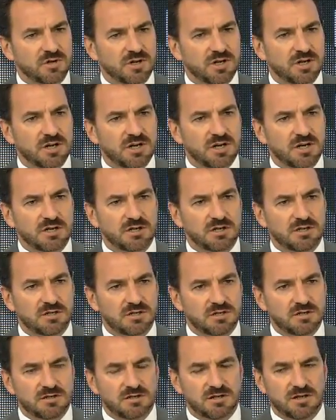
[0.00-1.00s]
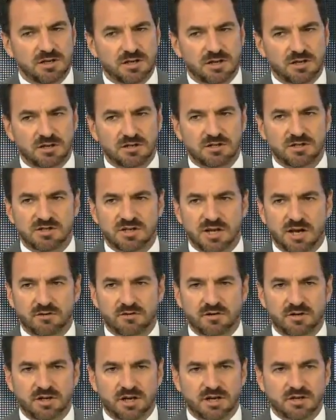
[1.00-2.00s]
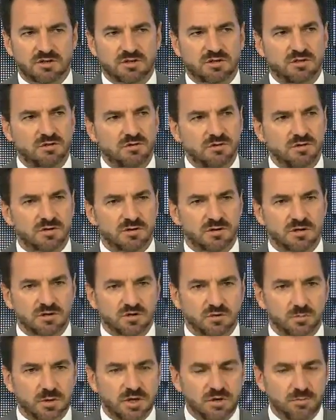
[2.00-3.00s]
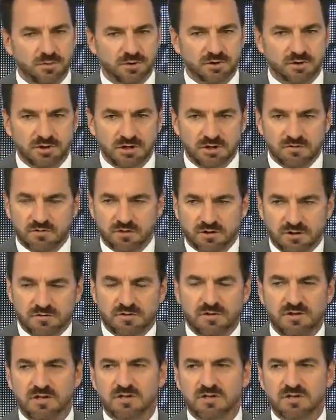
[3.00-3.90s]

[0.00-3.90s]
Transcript: Et c'est intéressant parce que lorsque j'essaye de